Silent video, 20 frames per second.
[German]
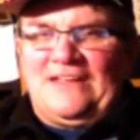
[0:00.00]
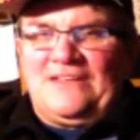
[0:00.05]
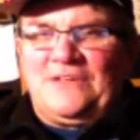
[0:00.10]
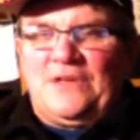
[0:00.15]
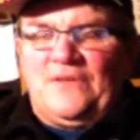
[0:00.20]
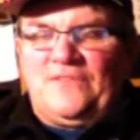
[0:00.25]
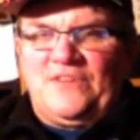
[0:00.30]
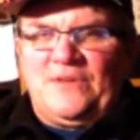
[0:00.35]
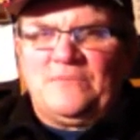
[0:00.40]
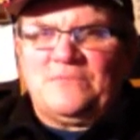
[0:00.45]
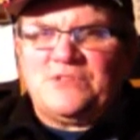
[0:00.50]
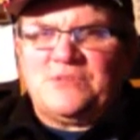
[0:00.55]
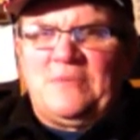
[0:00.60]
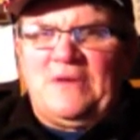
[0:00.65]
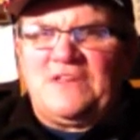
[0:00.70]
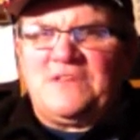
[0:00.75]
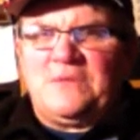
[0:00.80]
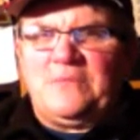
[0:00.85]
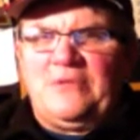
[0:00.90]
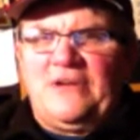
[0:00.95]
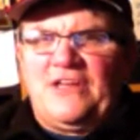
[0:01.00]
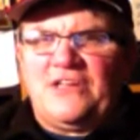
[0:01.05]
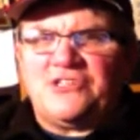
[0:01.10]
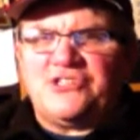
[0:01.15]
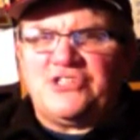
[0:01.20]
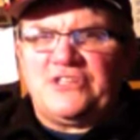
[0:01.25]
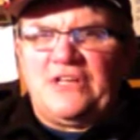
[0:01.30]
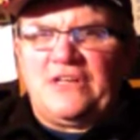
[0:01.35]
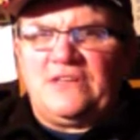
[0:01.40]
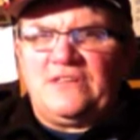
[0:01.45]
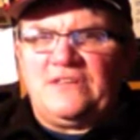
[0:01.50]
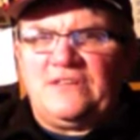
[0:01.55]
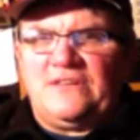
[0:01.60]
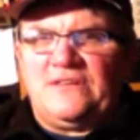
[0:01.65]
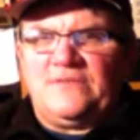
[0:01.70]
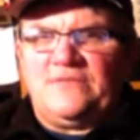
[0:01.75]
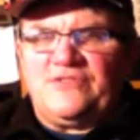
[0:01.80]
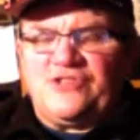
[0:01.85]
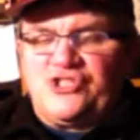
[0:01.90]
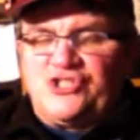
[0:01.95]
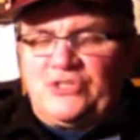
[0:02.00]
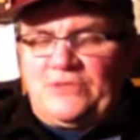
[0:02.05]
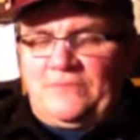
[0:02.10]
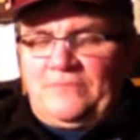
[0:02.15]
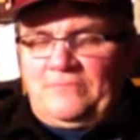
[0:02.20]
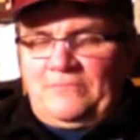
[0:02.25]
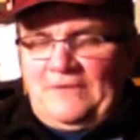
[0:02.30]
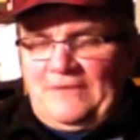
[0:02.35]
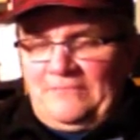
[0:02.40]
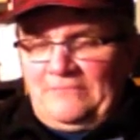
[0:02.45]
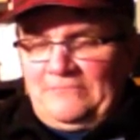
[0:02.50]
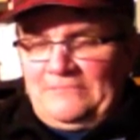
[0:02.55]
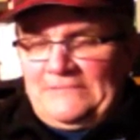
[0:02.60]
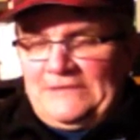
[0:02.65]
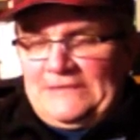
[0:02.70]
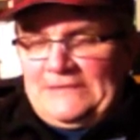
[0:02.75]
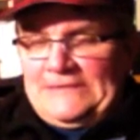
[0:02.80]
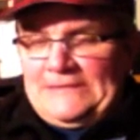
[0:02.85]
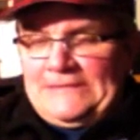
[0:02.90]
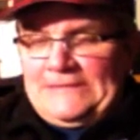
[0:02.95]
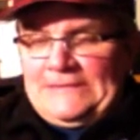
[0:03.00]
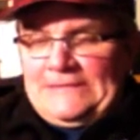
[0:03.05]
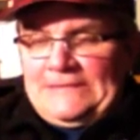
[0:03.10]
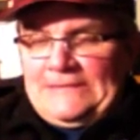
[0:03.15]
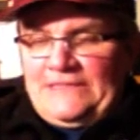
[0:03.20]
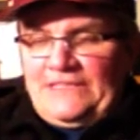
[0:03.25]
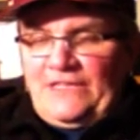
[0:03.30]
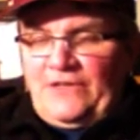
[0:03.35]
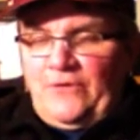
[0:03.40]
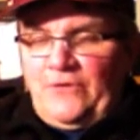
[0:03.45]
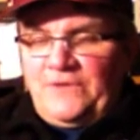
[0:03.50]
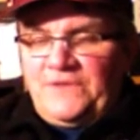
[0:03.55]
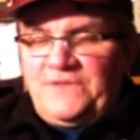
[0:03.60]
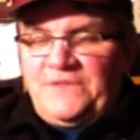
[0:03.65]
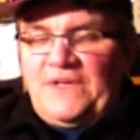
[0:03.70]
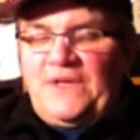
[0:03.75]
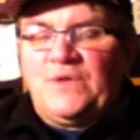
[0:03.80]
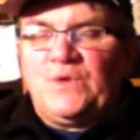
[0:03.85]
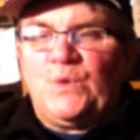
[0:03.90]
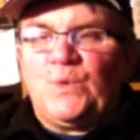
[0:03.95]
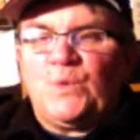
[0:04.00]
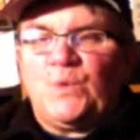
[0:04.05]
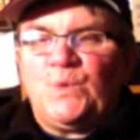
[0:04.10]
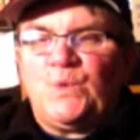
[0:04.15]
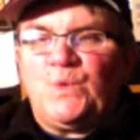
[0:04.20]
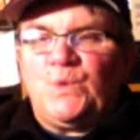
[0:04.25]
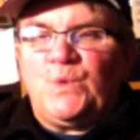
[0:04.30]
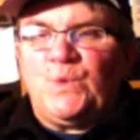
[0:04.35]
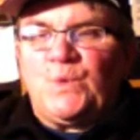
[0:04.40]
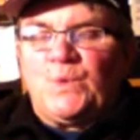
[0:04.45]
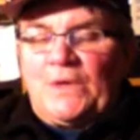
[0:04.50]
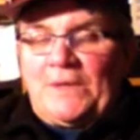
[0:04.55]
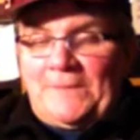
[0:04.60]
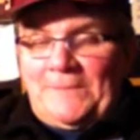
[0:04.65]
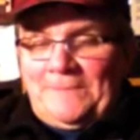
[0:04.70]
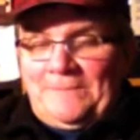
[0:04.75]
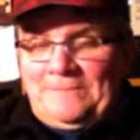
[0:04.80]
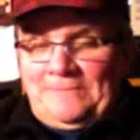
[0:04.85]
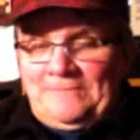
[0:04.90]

also auf dem Speiseplan stand äh, Fisch. Ja, genauer gesagt äh, Stör.